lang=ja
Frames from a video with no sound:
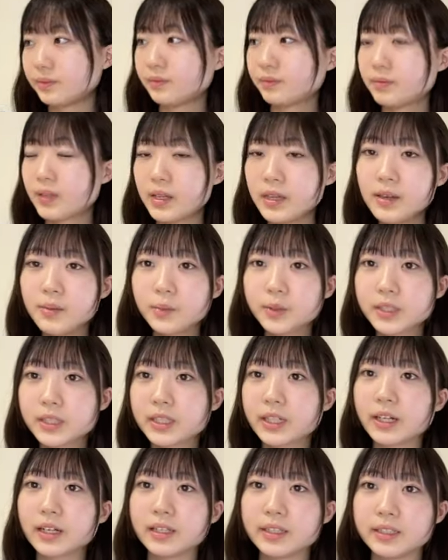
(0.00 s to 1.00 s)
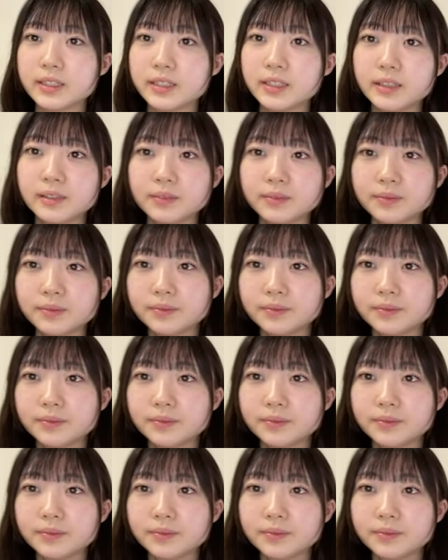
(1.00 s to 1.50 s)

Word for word: まあ、家も近いし